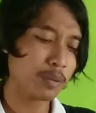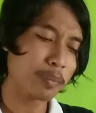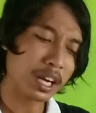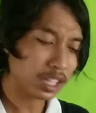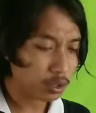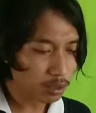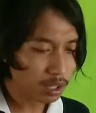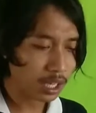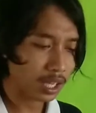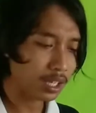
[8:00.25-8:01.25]
dipakai
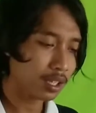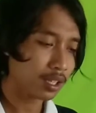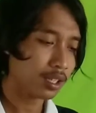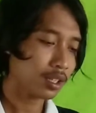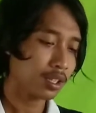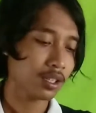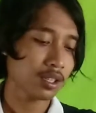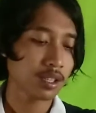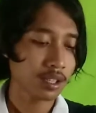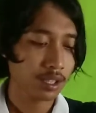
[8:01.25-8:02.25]
juga kan
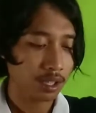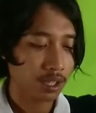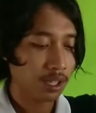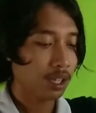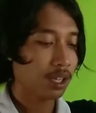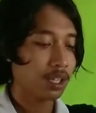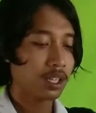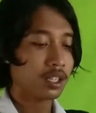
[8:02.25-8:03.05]
uh, yang